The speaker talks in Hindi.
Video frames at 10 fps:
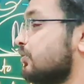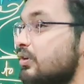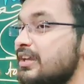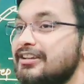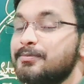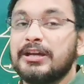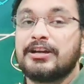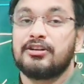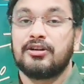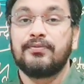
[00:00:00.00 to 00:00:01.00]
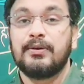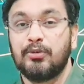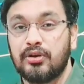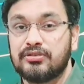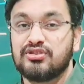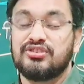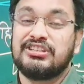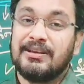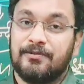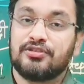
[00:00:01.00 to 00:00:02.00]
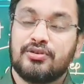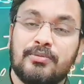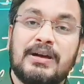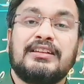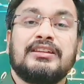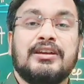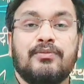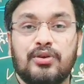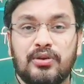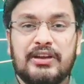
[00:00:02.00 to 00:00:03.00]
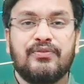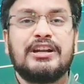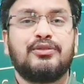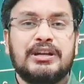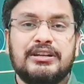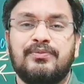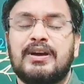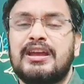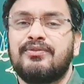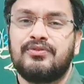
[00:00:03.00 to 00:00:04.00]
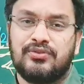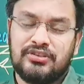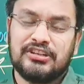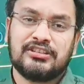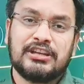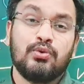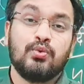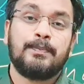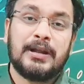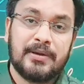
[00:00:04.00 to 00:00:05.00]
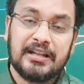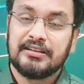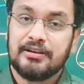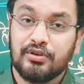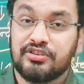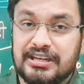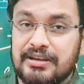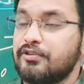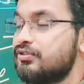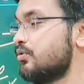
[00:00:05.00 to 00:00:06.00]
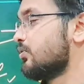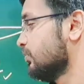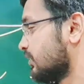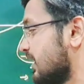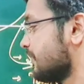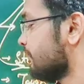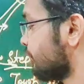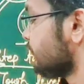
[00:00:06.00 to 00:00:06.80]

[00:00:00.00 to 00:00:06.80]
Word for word: क्योंकि इसमें कट ऑफ हम लोग जो सेफ स्कोर मानते हैं वो 125 सिक्स के ऊपर मानते हैं वो सेफ स्कोर होता है